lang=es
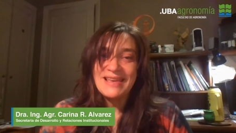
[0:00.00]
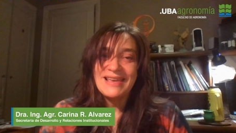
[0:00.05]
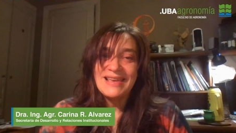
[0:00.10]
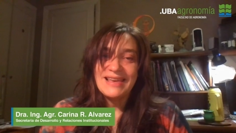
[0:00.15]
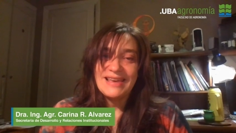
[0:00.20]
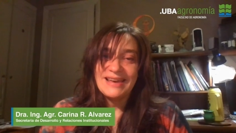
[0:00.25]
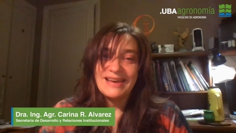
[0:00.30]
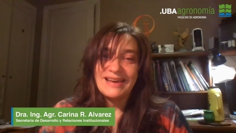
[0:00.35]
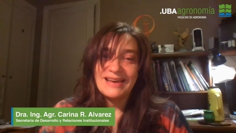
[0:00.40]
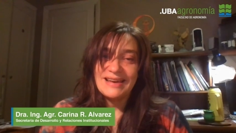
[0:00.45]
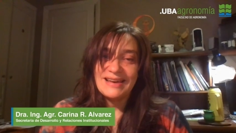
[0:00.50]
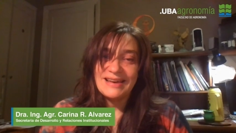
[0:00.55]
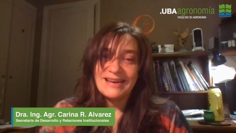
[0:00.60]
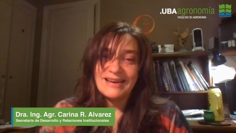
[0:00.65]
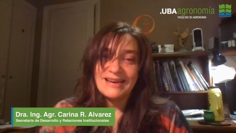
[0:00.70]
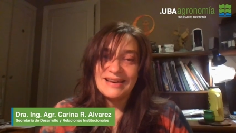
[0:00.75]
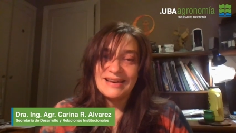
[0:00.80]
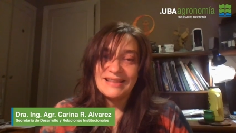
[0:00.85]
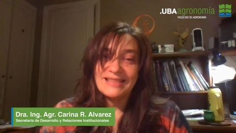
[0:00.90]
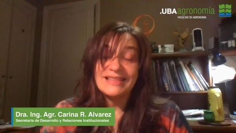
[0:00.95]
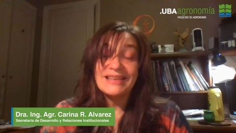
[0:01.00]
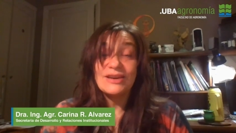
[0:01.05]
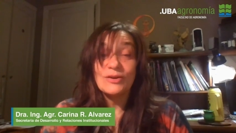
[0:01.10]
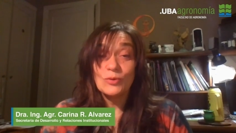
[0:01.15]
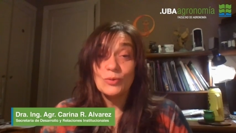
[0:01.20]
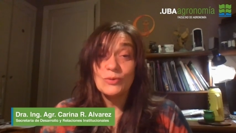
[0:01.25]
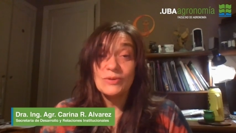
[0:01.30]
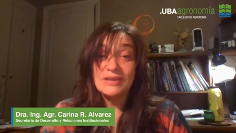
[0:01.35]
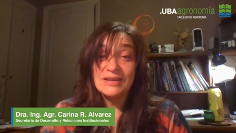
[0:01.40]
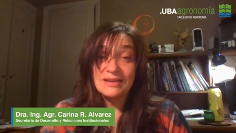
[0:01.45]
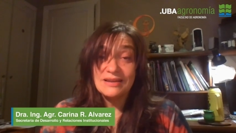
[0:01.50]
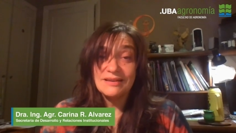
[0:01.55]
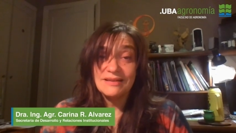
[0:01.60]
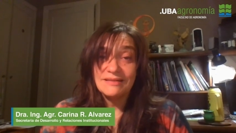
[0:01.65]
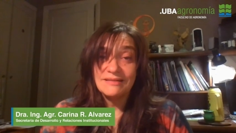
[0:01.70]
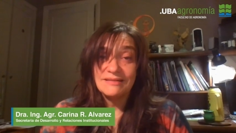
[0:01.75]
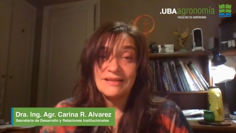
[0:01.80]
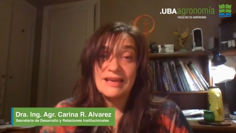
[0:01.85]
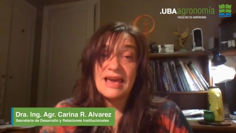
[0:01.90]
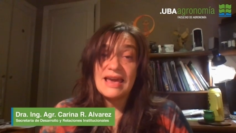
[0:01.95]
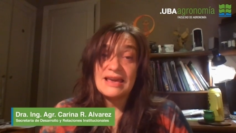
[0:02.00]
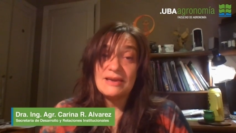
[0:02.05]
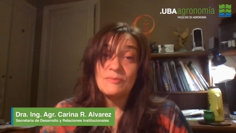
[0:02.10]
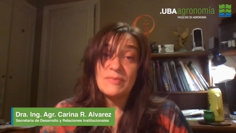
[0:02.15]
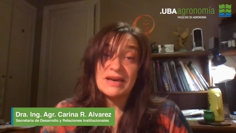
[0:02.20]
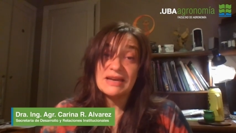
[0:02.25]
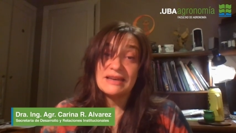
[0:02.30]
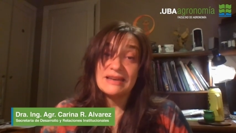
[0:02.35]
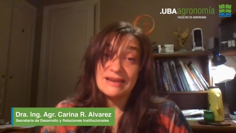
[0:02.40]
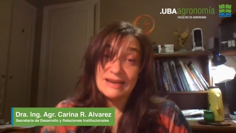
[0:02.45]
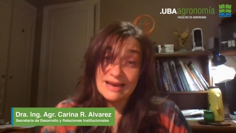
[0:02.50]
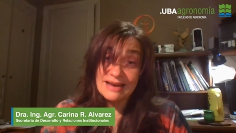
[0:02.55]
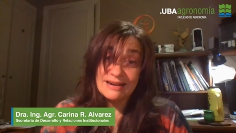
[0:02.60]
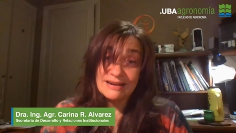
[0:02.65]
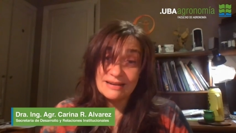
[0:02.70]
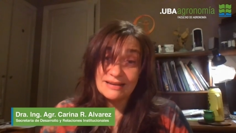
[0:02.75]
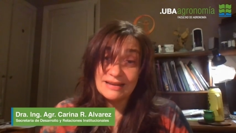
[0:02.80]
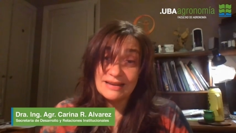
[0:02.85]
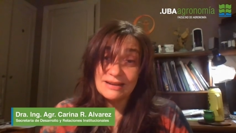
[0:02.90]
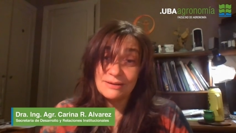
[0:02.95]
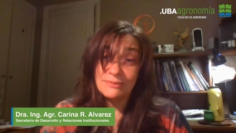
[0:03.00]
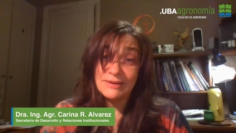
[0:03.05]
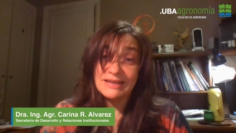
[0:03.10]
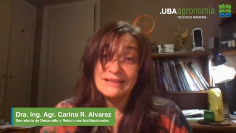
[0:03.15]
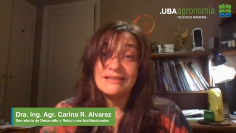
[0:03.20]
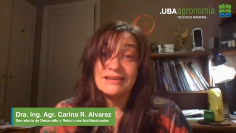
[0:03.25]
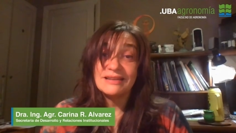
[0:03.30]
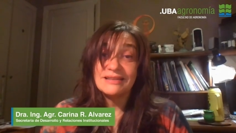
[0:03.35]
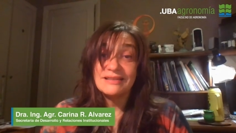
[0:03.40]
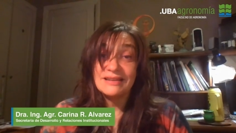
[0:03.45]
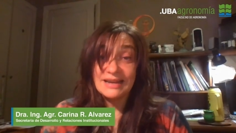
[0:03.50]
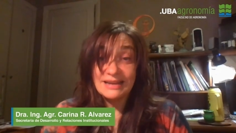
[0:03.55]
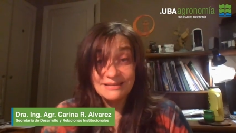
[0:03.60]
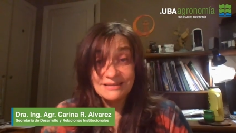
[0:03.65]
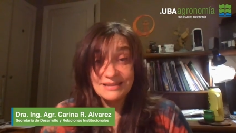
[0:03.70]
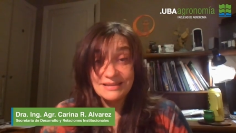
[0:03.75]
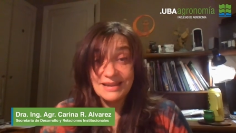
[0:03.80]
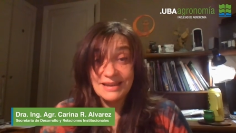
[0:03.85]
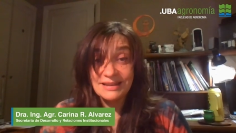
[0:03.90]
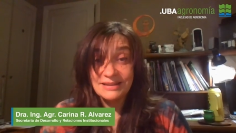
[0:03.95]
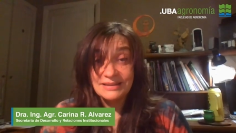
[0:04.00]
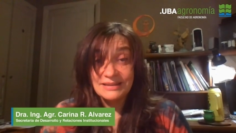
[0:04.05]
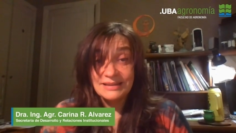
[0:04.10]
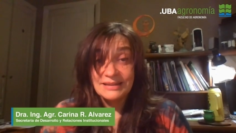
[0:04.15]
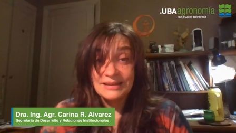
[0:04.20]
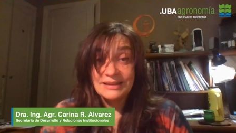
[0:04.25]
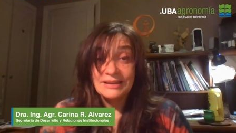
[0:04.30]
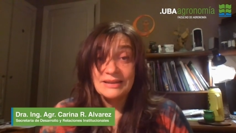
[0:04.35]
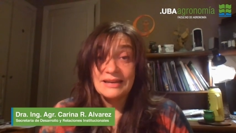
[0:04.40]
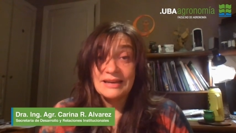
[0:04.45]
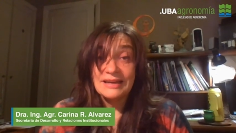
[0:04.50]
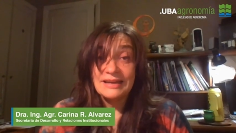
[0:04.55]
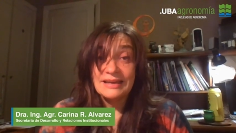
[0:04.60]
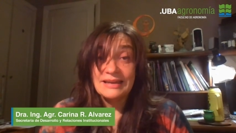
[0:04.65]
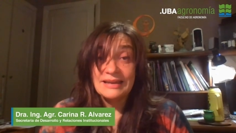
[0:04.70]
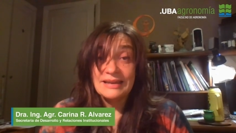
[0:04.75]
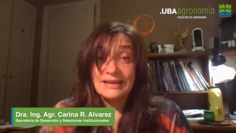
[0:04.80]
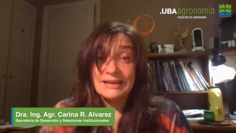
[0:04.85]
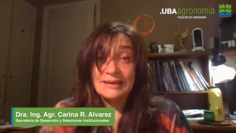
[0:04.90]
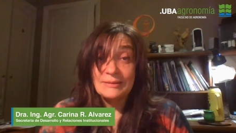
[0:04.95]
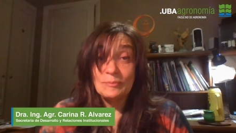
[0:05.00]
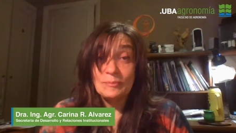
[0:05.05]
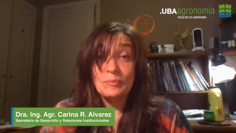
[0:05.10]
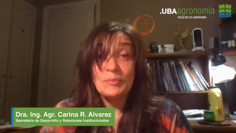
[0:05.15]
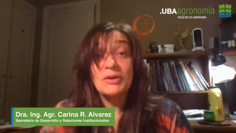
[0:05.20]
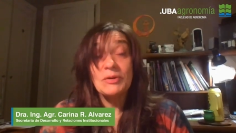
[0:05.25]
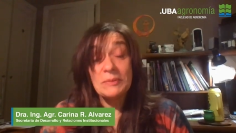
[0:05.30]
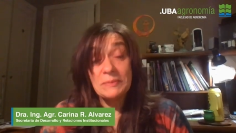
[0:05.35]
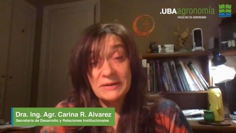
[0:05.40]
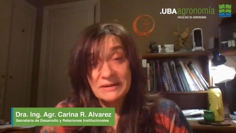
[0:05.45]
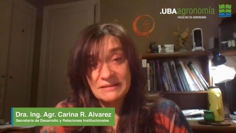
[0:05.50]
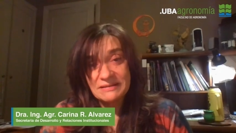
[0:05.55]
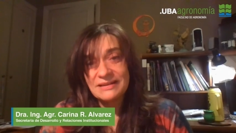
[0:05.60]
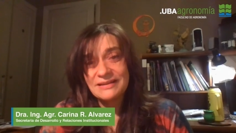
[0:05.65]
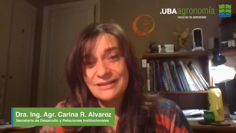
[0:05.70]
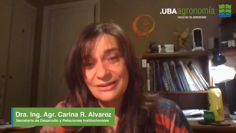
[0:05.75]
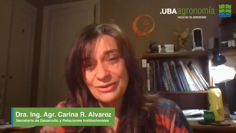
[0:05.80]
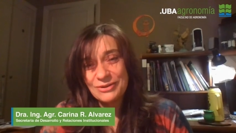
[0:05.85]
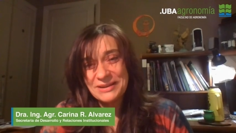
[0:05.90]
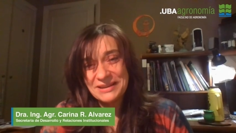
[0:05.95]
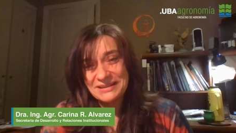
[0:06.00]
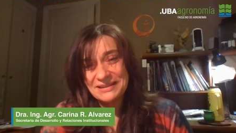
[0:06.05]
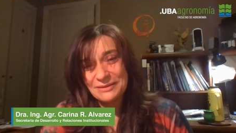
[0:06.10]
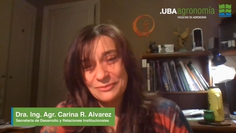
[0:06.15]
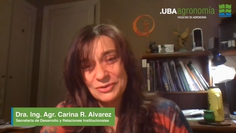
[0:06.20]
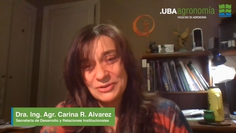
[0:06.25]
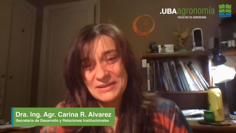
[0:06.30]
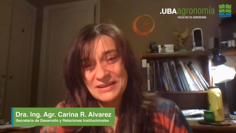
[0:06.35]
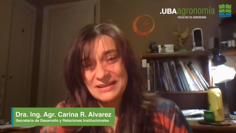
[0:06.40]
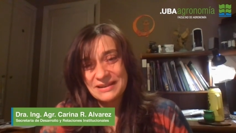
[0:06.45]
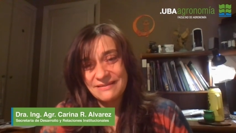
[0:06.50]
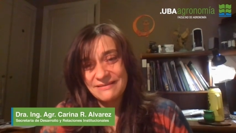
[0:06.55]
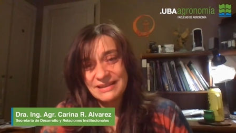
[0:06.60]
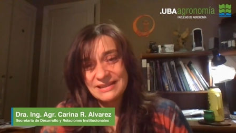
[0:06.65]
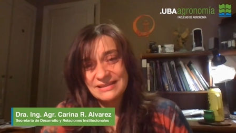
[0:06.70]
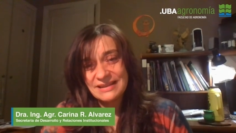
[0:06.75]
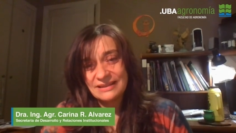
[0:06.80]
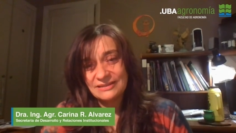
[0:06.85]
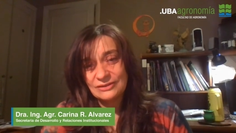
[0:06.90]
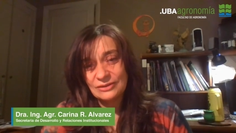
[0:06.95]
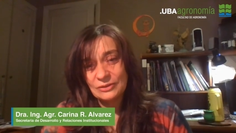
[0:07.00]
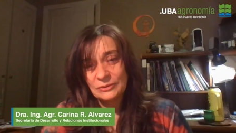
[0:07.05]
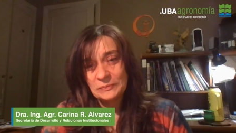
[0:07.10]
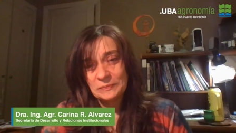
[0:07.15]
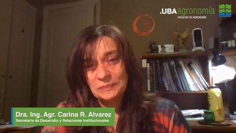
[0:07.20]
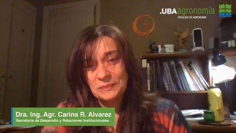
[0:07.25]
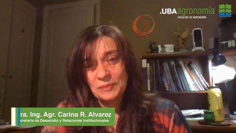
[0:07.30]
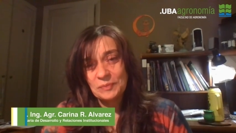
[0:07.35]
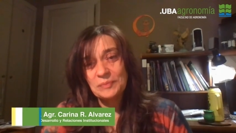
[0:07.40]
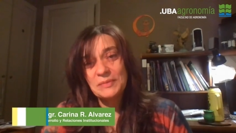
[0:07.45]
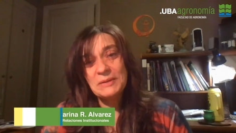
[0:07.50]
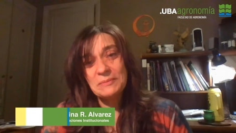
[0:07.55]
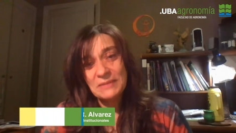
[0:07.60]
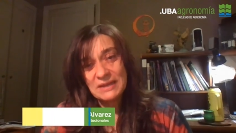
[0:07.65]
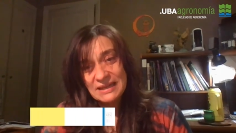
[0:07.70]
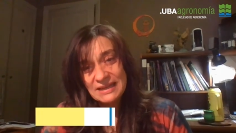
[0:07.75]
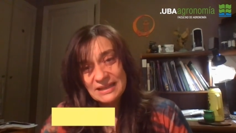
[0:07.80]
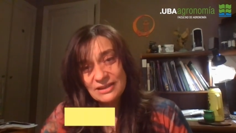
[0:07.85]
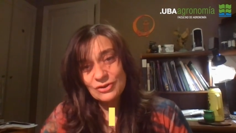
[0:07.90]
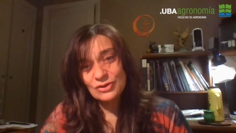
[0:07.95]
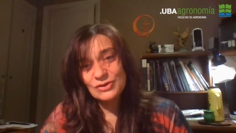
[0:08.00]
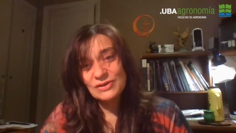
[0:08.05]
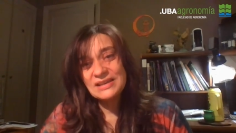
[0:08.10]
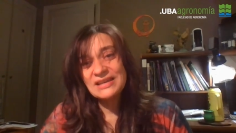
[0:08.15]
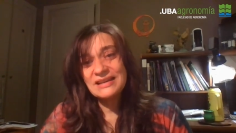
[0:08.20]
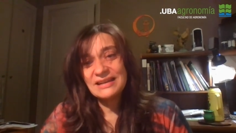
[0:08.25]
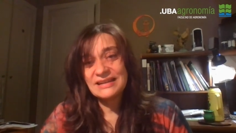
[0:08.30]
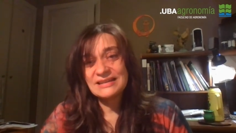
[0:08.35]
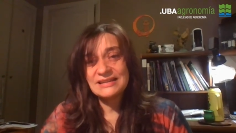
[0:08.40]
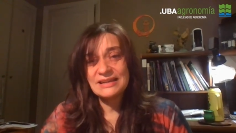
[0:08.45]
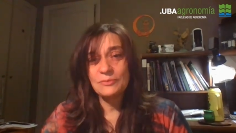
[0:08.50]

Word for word: a discutir e imaginar el 2030, eh, pero a partir de lo que estamos atravesando. Bienvenidos y gracias por